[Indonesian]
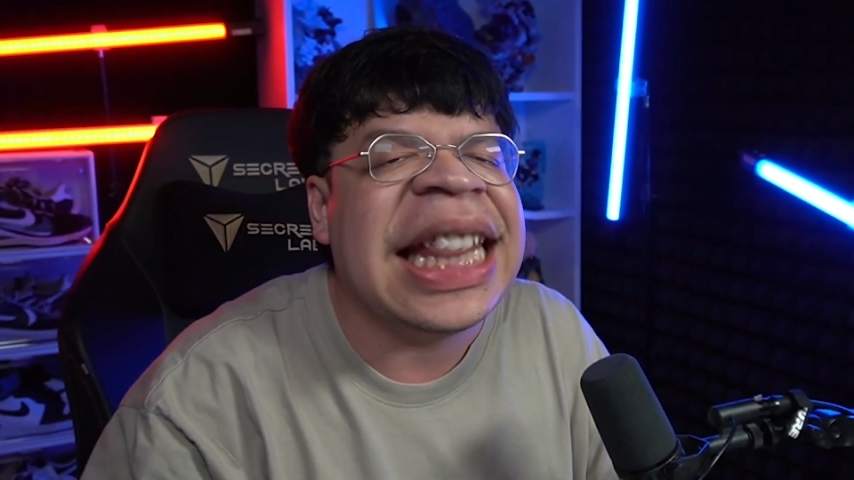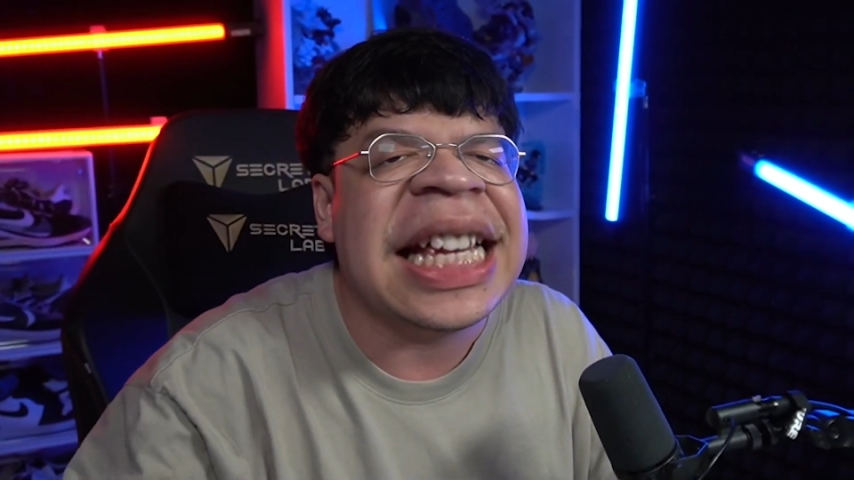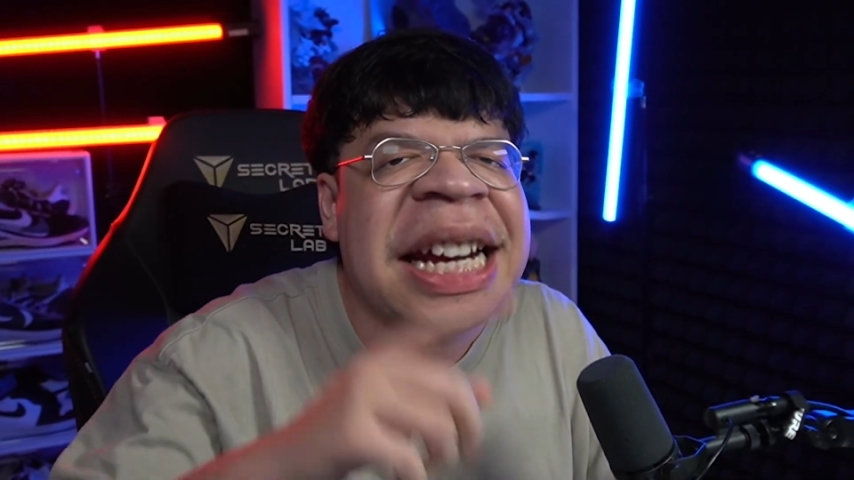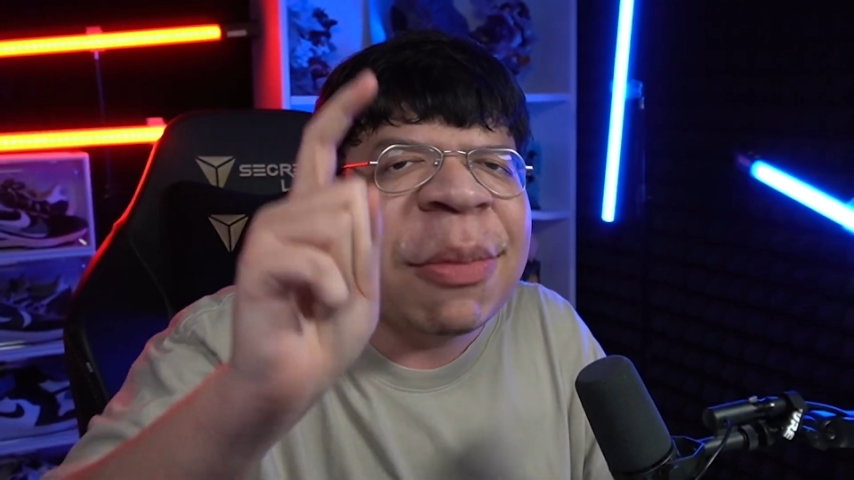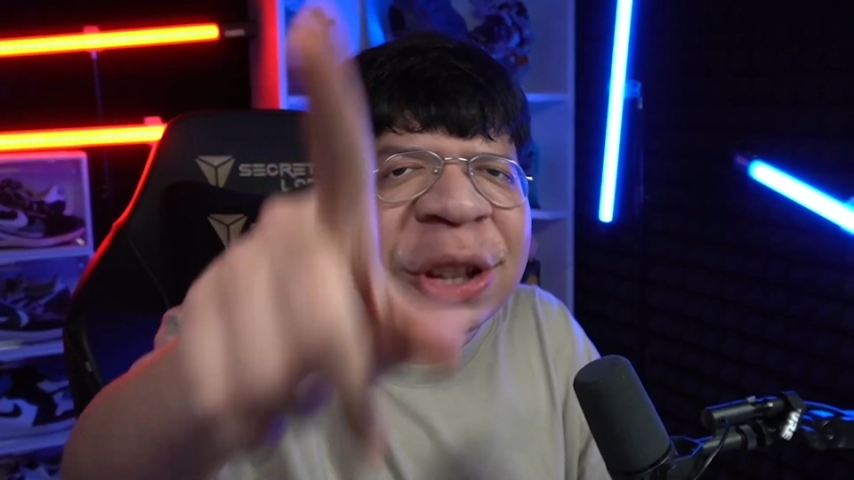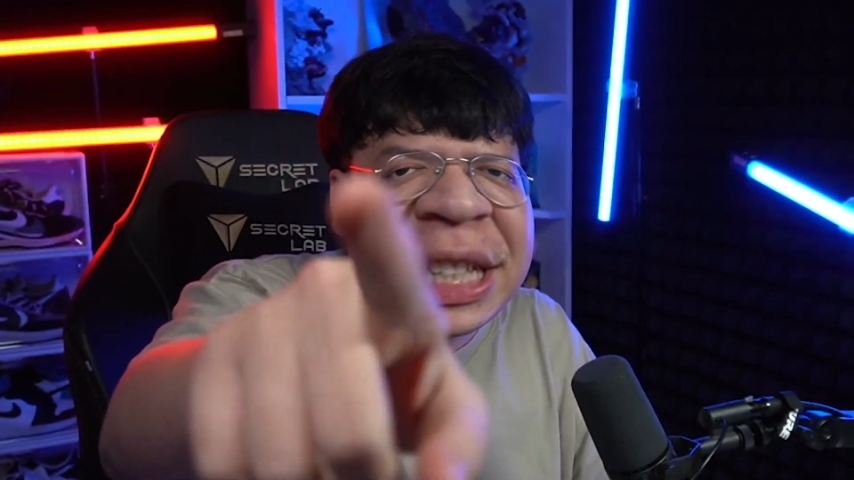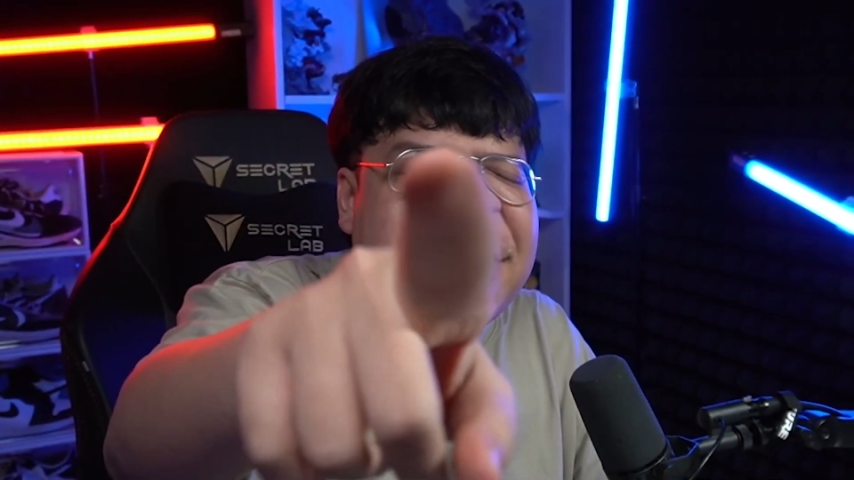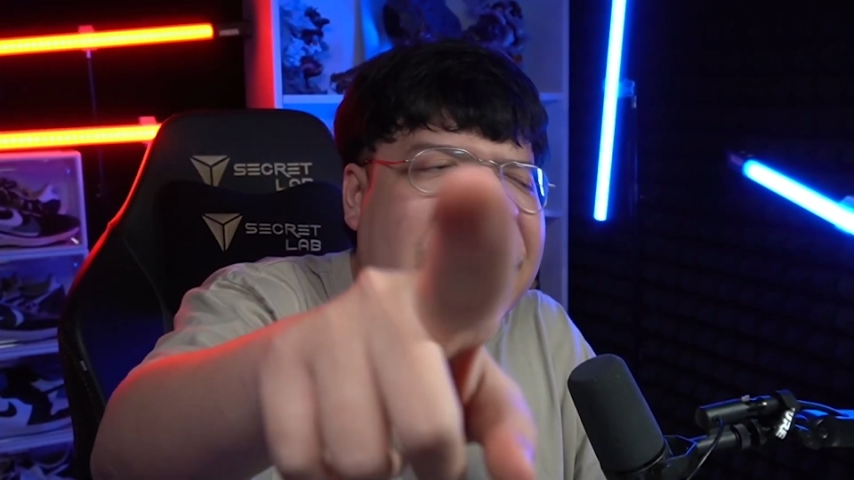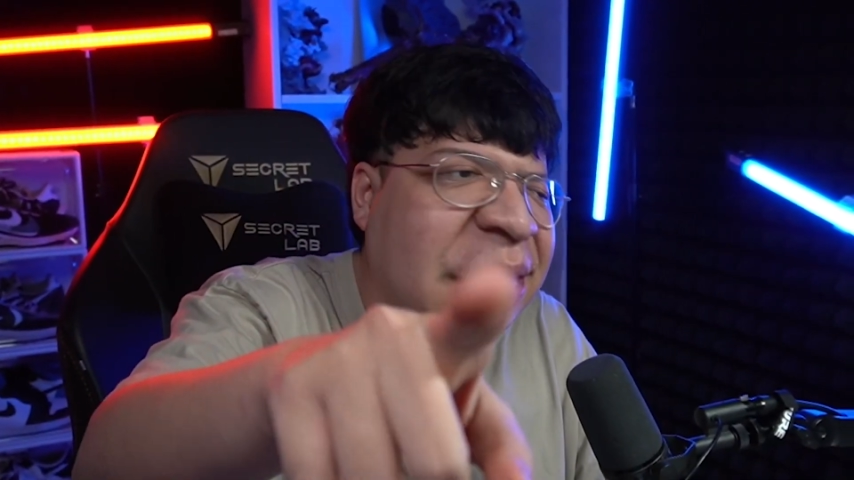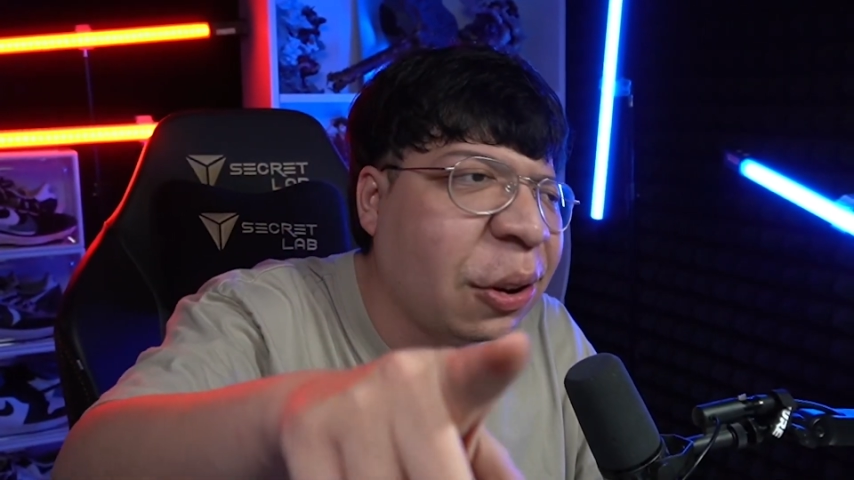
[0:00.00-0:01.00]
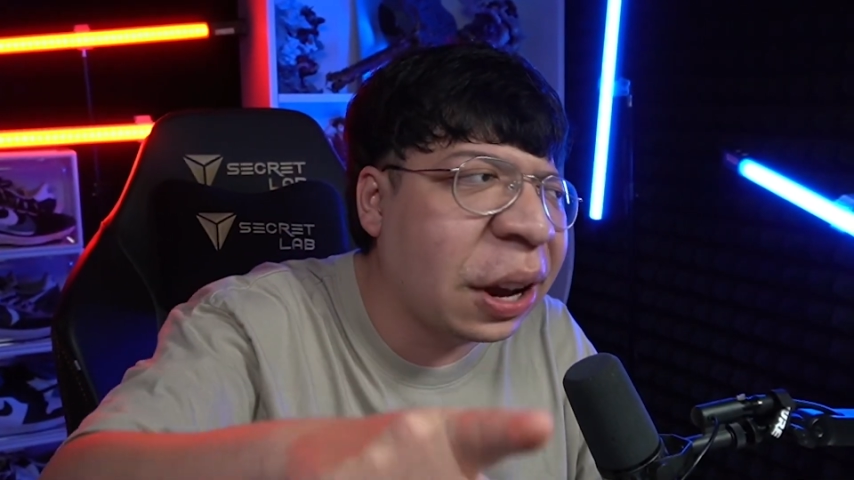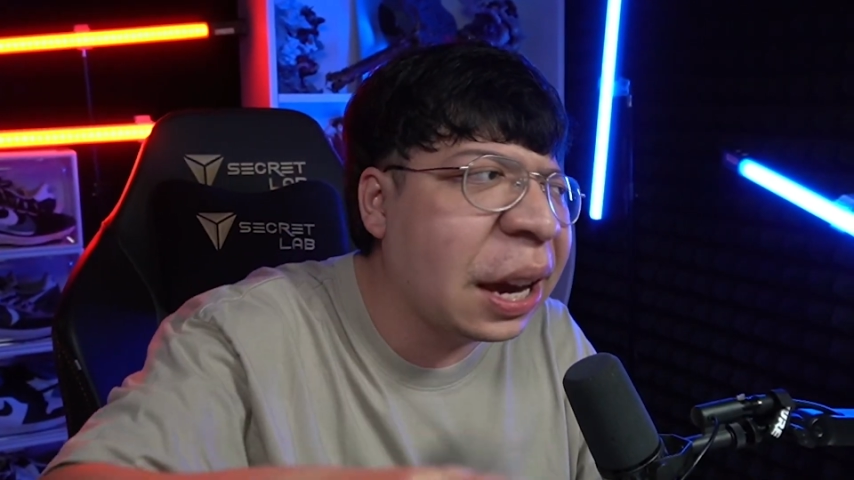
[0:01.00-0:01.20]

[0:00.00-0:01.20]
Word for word: Kita jadi bocil Messi, oke?